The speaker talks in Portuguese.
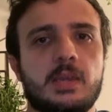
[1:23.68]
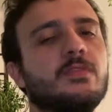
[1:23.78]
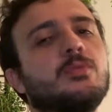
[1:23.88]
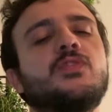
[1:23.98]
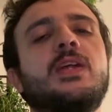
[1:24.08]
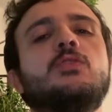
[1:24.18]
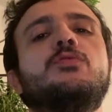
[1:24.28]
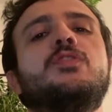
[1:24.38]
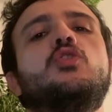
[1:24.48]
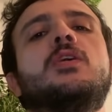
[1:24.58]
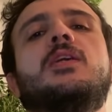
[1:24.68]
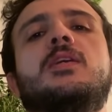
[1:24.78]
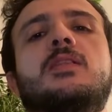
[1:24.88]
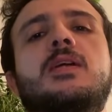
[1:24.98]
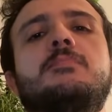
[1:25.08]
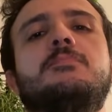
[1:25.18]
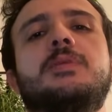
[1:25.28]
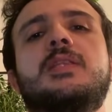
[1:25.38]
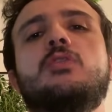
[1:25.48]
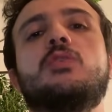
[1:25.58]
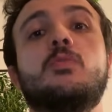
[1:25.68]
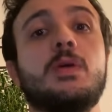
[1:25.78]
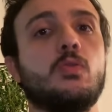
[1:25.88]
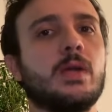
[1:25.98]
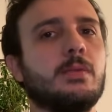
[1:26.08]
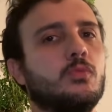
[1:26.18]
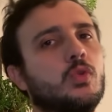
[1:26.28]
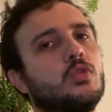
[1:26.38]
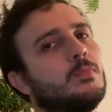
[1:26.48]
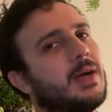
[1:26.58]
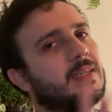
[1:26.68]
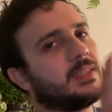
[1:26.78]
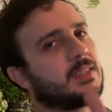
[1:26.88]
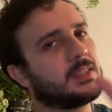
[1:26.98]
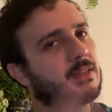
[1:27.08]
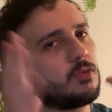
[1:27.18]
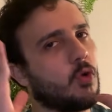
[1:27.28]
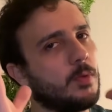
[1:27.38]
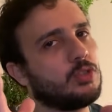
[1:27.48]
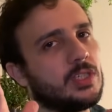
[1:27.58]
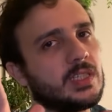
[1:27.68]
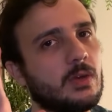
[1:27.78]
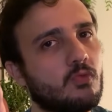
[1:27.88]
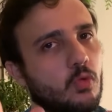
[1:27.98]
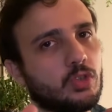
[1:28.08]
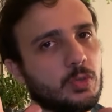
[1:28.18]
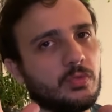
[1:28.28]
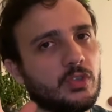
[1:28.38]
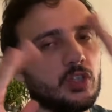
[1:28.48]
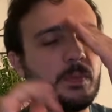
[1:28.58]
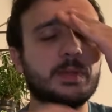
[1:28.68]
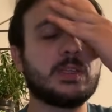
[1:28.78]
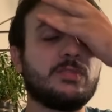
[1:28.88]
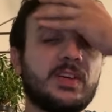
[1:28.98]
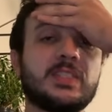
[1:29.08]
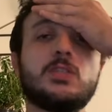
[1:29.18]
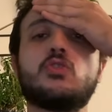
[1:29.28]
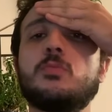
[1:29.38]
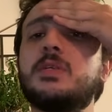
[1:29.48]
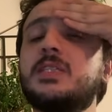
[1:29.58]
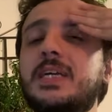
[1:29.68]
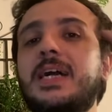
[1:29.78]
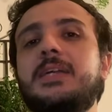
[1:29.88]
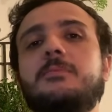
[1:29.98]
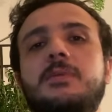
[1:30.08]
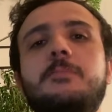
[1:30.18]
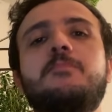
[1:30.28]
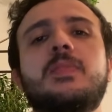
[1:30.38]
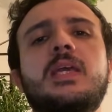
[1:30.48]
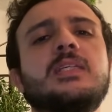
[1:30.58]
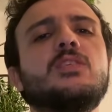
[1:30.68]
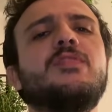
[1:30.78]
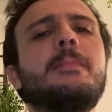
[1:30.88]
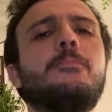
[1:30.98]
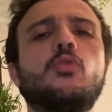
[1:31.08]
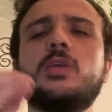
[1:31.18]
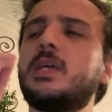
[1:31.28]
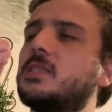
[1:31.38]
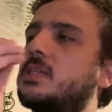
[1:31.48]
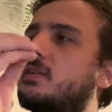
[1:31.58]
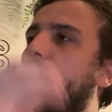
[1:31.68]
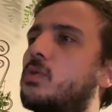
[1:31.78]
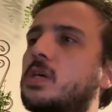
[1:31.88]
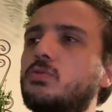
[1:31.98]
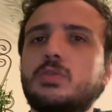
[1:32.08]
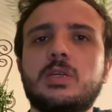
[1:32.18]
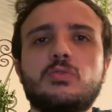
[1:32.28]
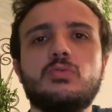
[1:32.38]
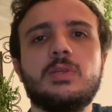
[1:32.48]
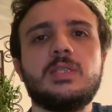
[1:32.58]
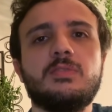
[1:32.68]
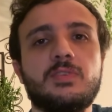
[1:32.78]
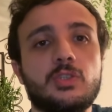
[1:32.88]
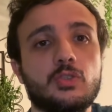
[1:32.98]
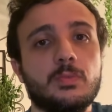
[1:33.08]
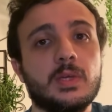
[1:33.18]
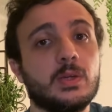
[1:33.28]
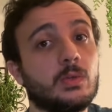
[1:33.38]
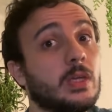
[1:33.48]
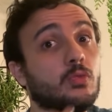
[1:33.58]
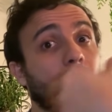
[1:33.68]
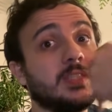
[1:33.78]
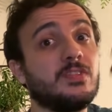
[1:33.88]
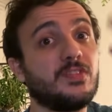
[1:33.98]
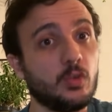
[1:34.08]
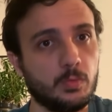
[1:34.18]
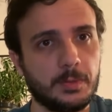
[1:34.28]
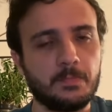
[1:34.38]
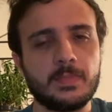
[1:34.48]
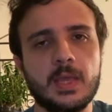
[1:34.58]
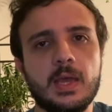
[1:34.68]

E vamos falar do vídeo aqui, tá? Pretendo não me alongar muito, mas como eu disse, é o último vídeo que eu pretendo fazer sobre esse cara, né? E aí vocês vão falar, por que, que você está focando tanto nesse vídeo, tanto nesse filme?